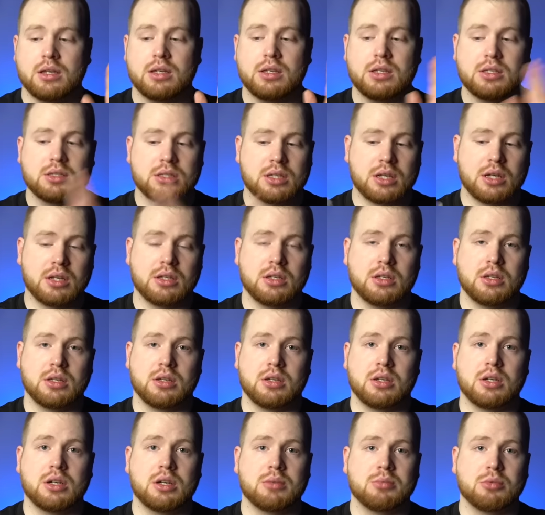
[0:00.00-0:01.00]
Искренне
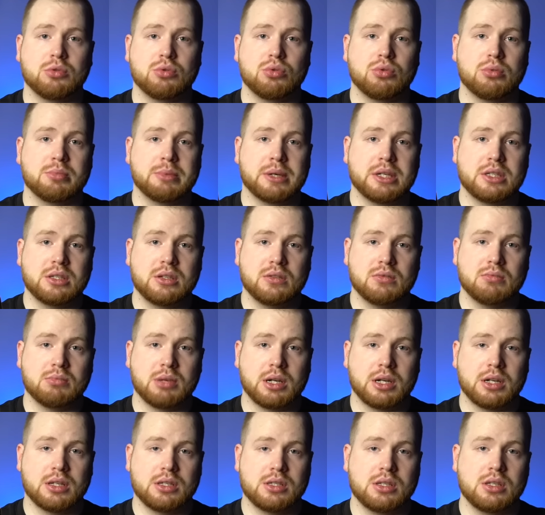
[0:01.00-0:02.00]
рекомендую пойти в
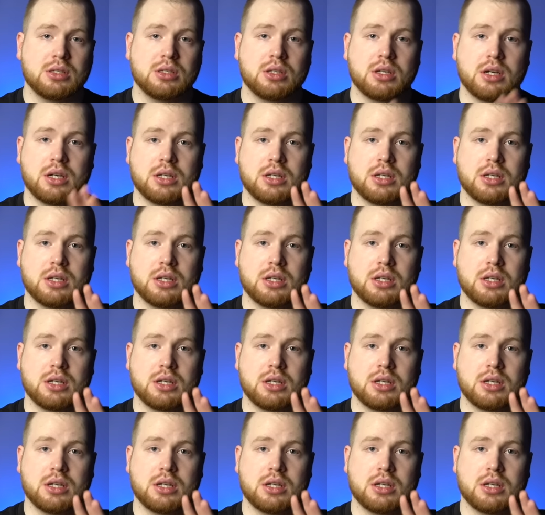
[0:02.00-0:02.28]
магазины,